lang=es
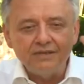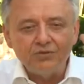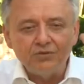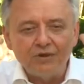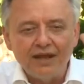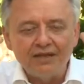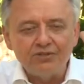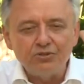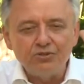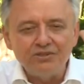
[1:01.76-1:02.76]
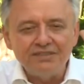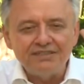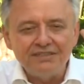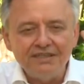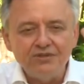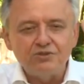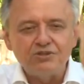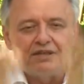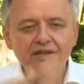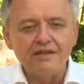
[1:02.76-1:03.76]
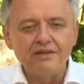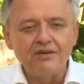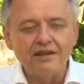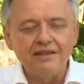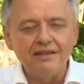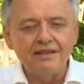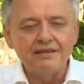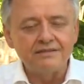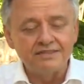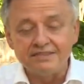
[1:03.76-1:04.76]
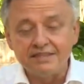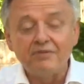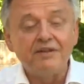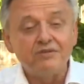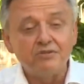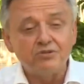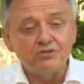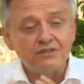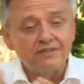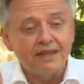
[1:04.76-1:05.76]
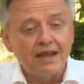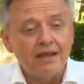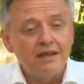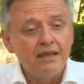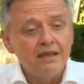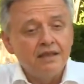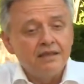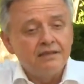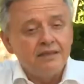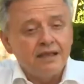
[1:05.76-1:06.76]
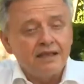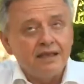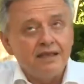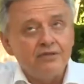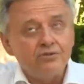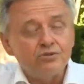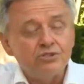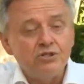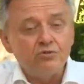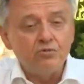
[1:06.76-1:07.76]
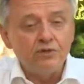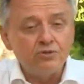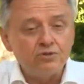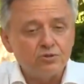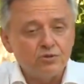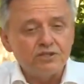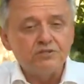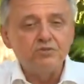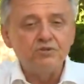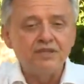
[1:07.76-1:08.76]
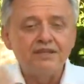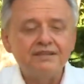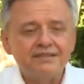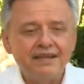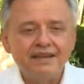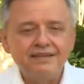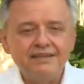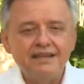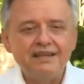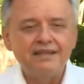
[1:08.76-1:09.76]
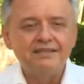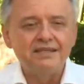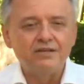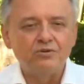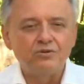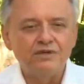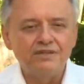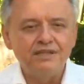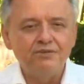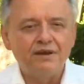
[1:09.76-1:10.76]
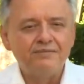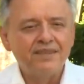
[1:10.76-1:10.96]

emocional son distintos en el nivel del sistema nervioso central de aquellos circuitos correspondientes a la inteligencia cognitiva.